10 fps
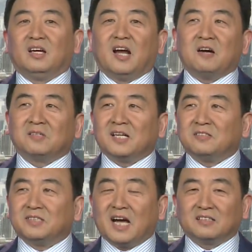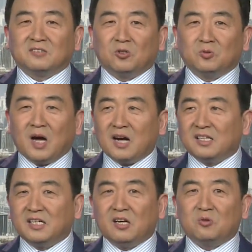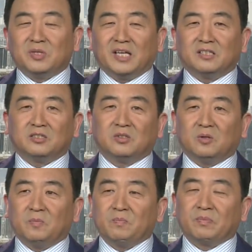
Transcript: 然后他就讲，从二零一六年的时候，